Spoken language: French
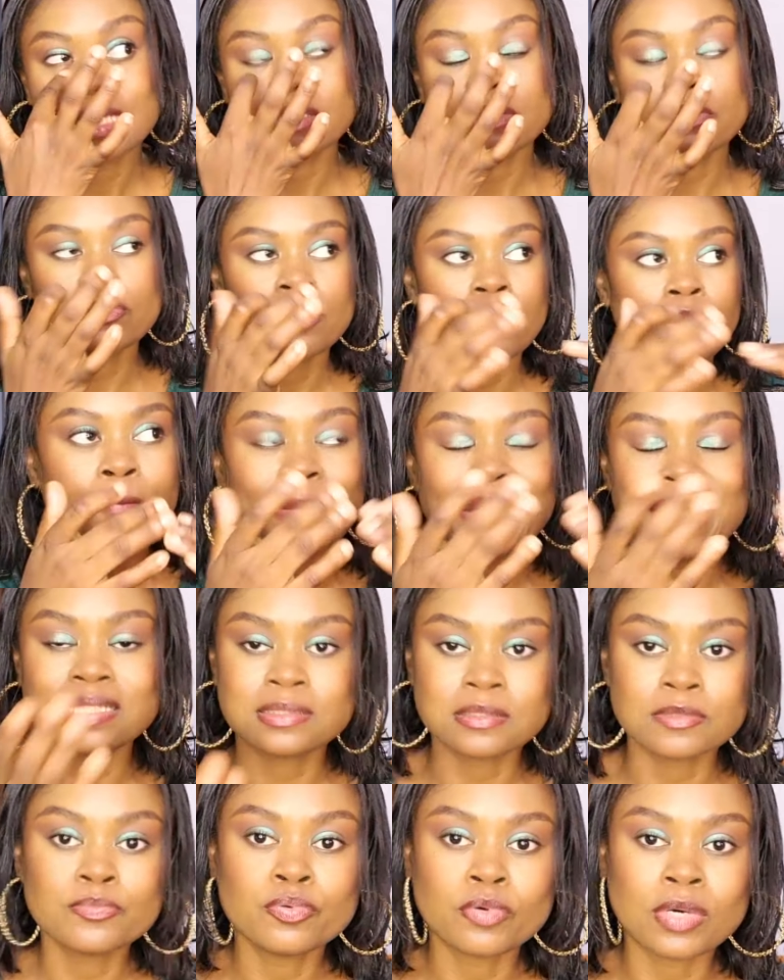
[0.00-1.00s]
Donc, par
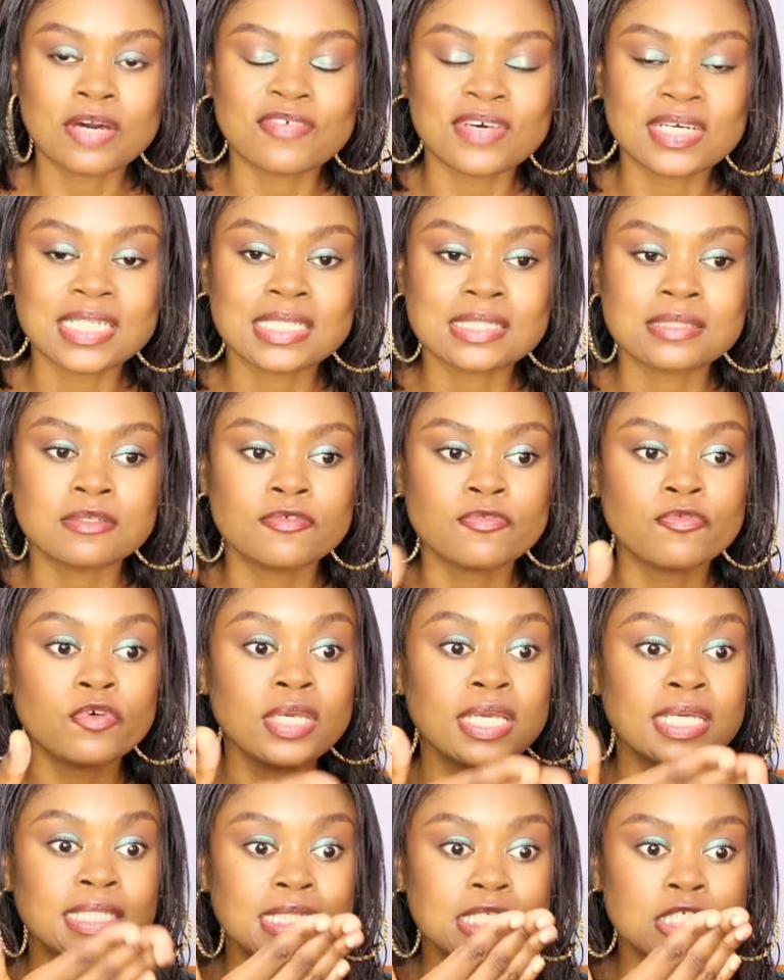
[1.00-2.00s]
exemple, pour avoir des enfants,
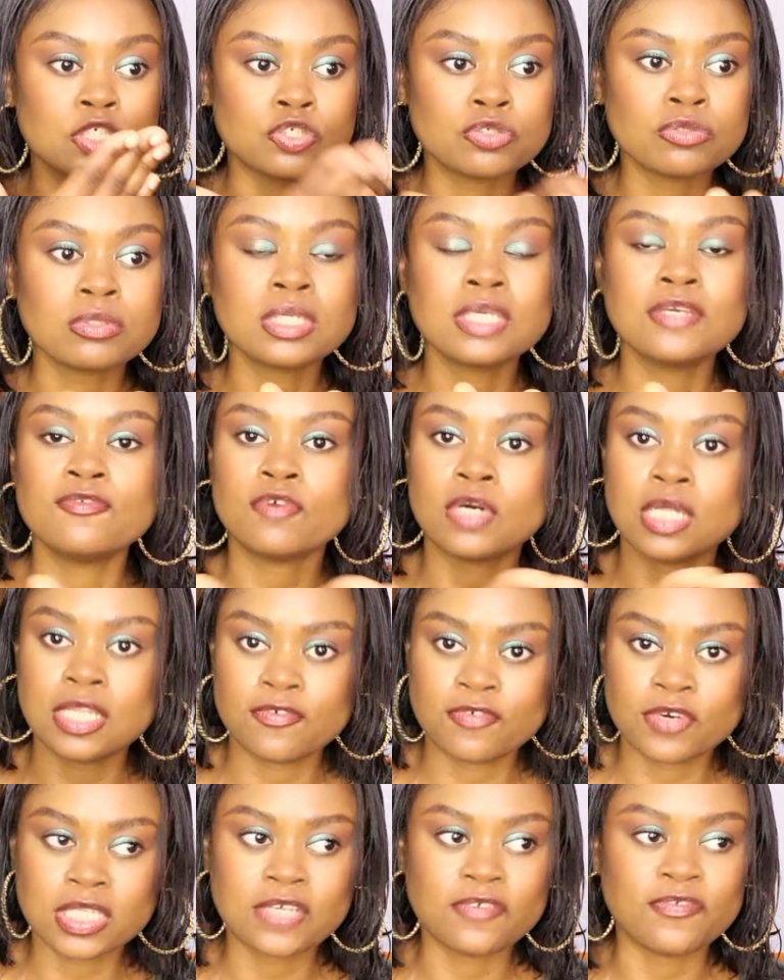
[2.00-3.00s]
il y a des gens qui vont aller
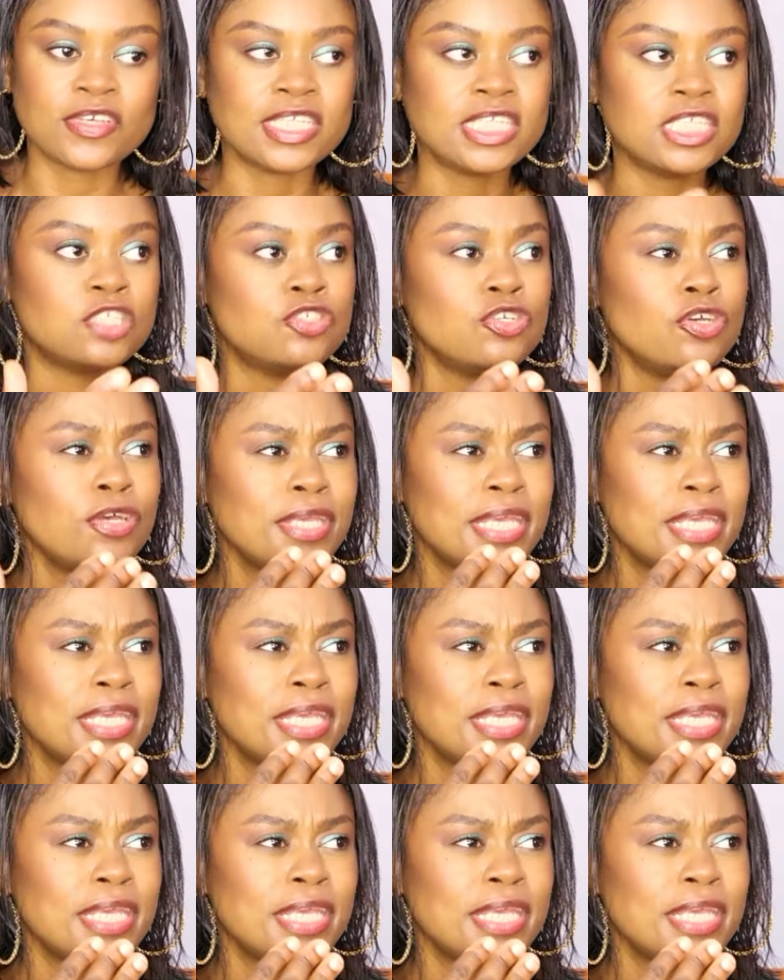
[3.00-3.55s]
voir des féticheurs,